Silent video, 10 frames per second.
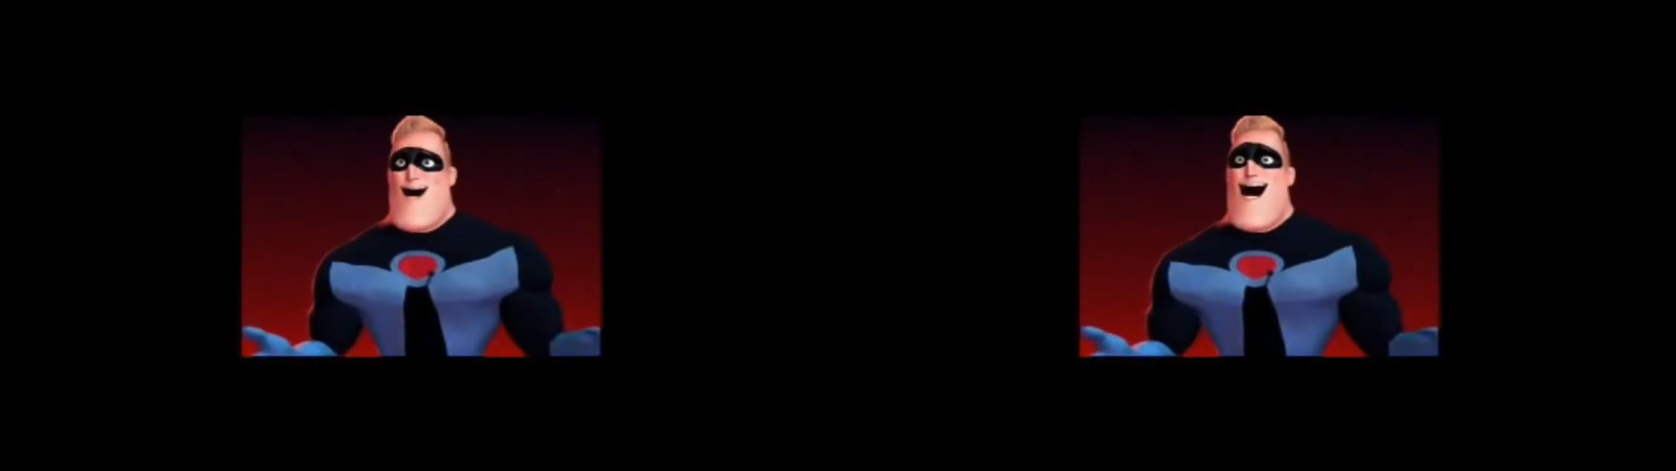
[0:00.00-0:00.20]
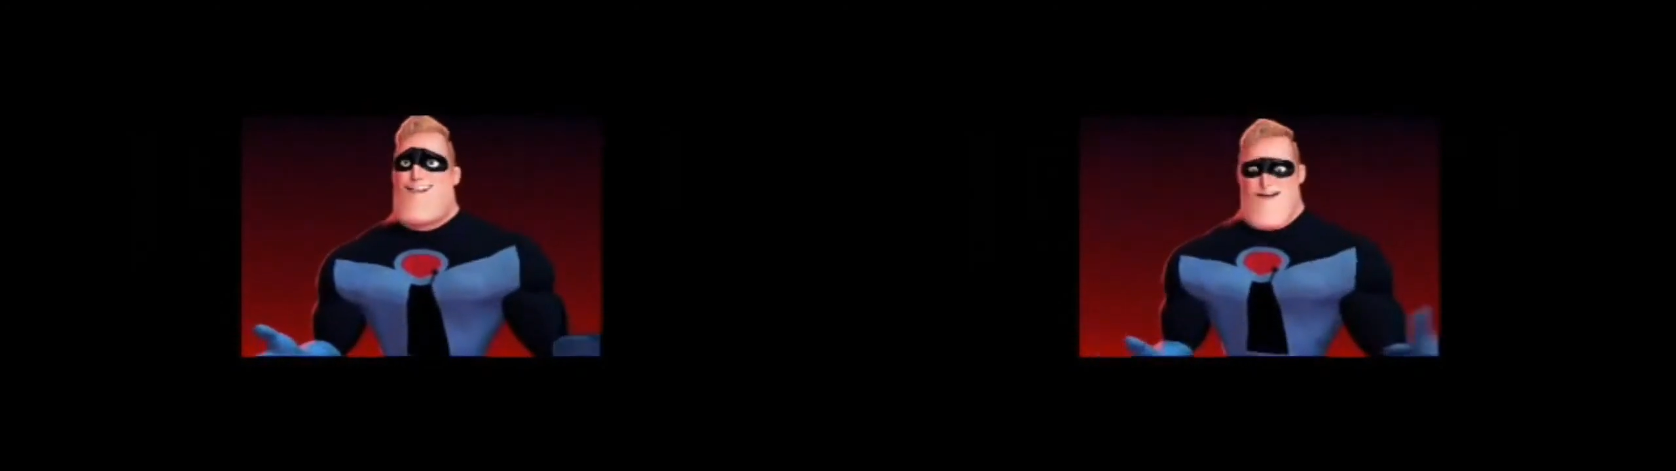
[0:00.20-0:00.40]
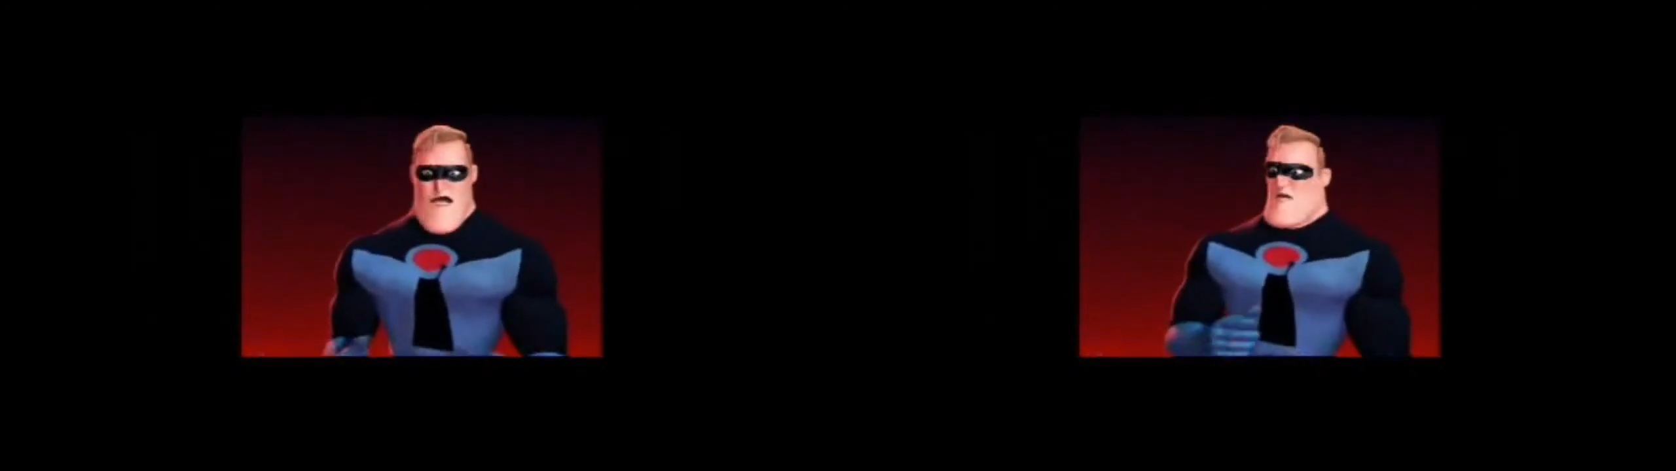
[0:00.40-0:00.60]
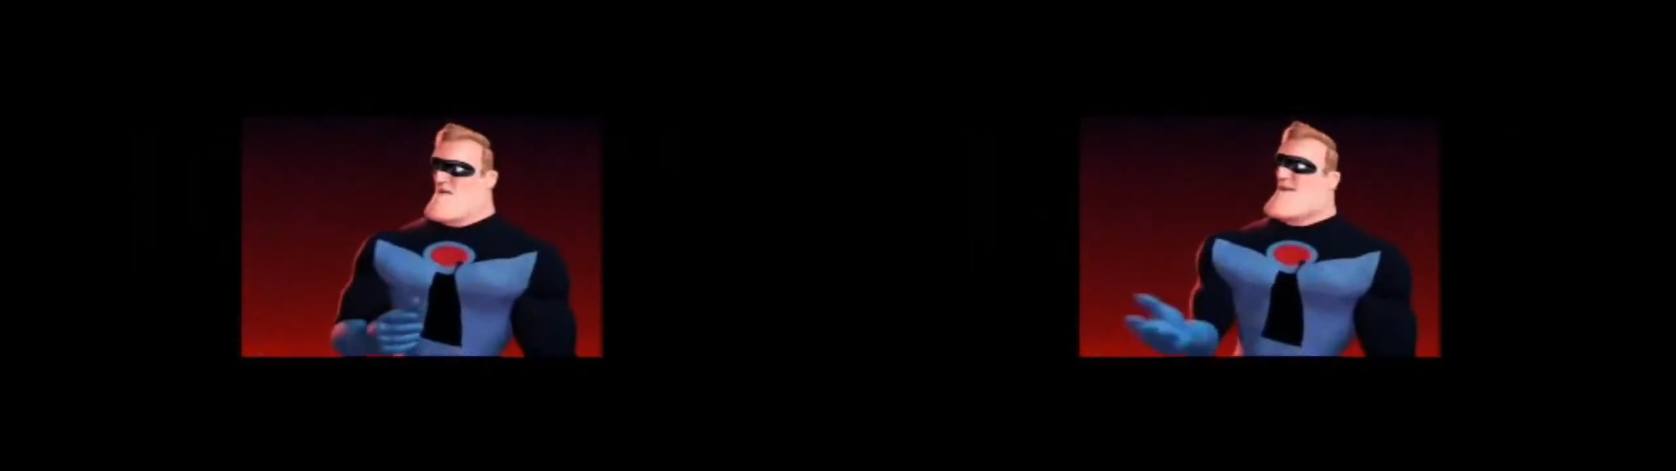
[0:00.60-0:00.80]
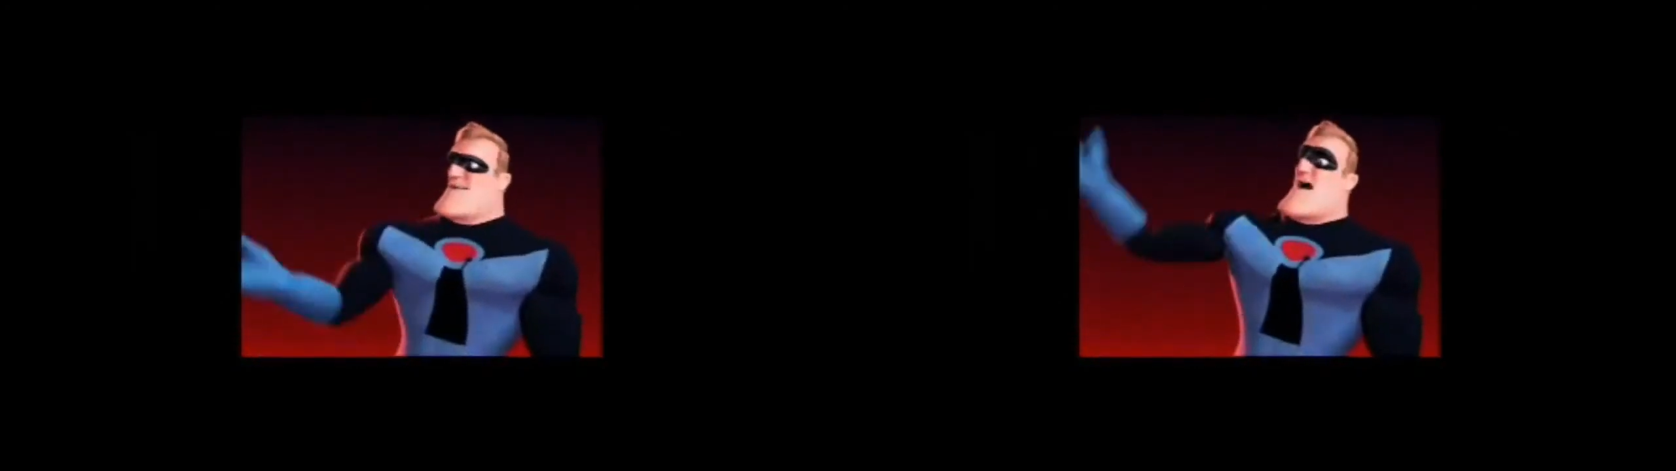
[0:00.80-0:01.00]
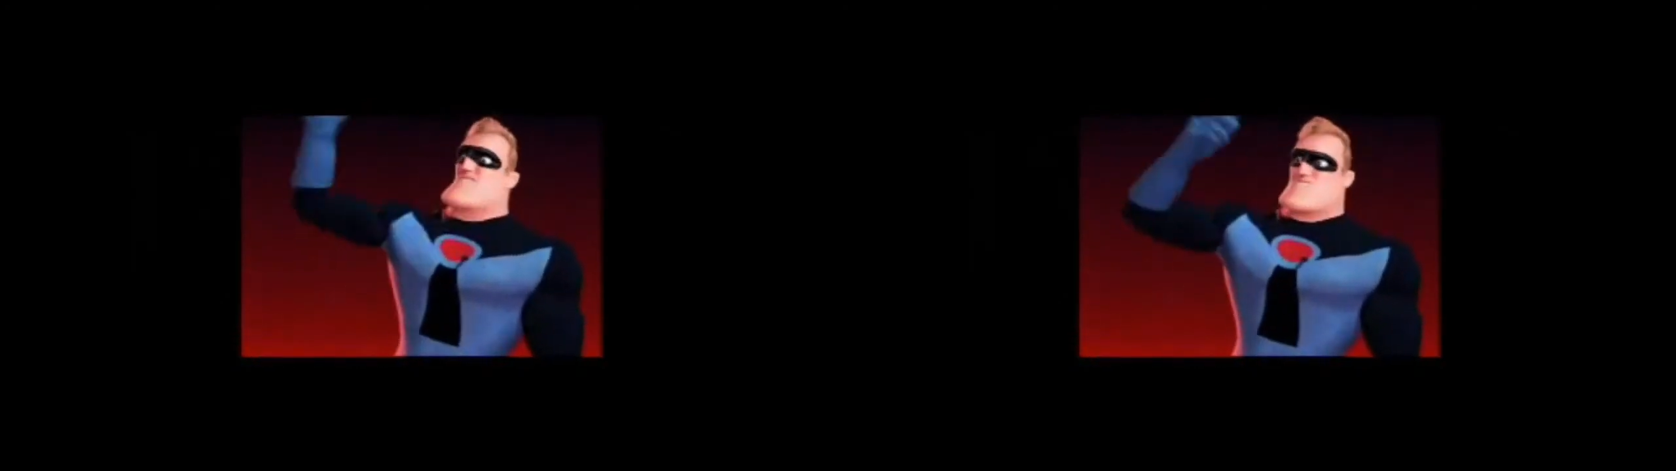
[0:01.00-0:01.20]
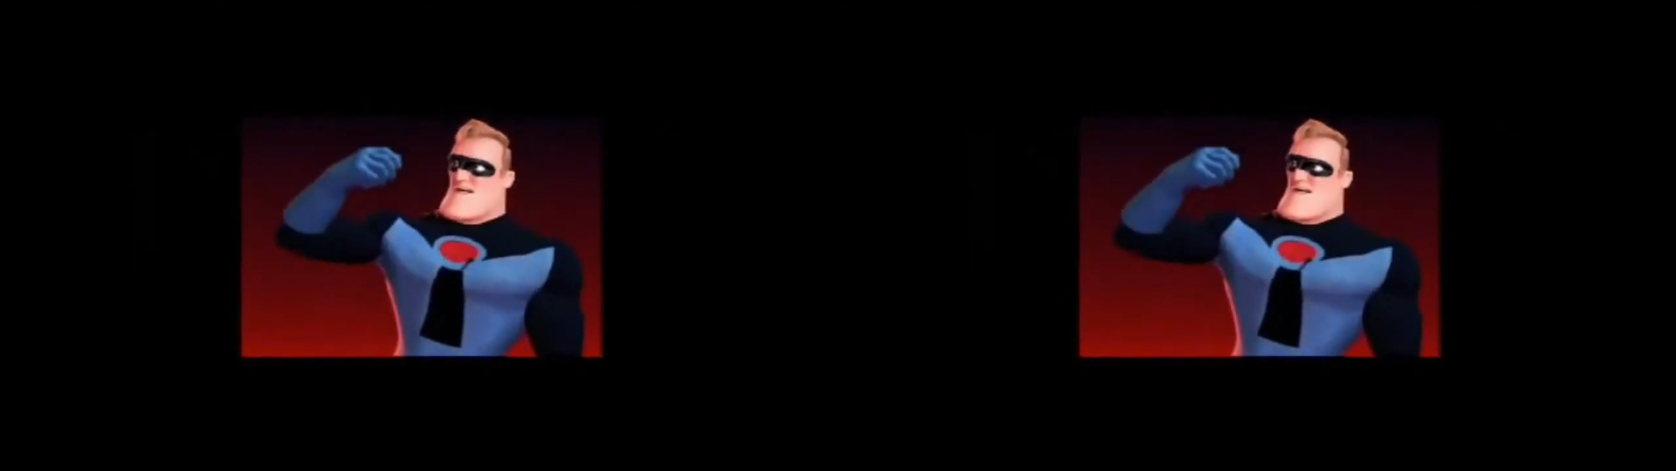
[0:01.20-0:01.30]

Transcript: es wird geil, es wird